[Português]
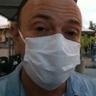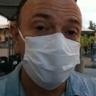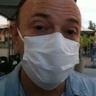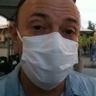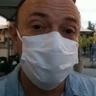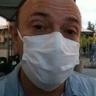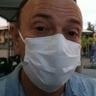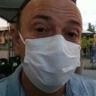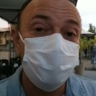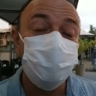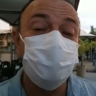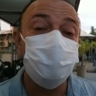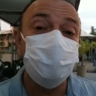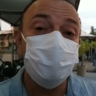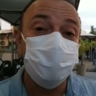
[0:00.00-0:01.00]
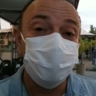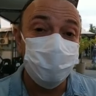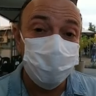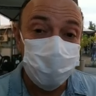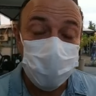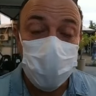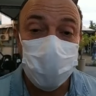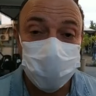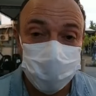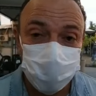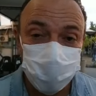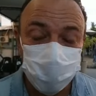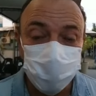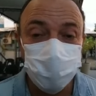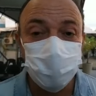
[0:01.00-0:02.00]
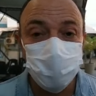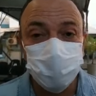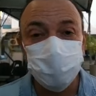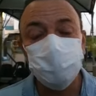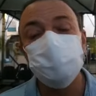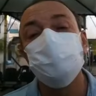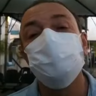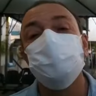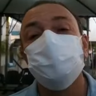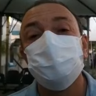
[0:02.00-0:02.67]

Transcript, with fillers: no seu limite máximo, inclusive